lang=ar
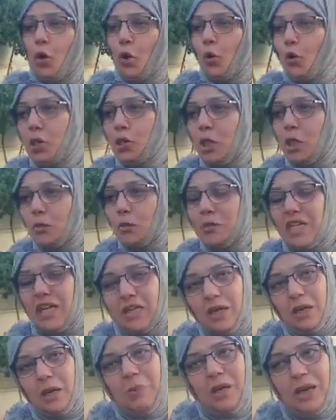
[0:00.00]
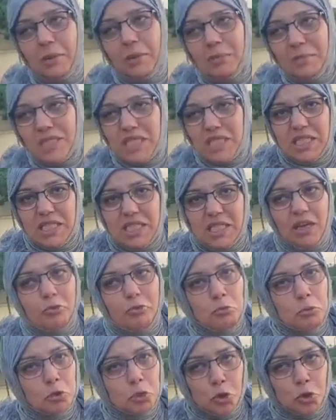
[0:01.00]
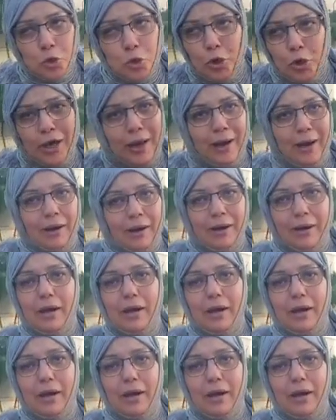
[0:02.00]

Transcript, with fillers: وجاو ثاني لمحكمة الاستئناف مشكورة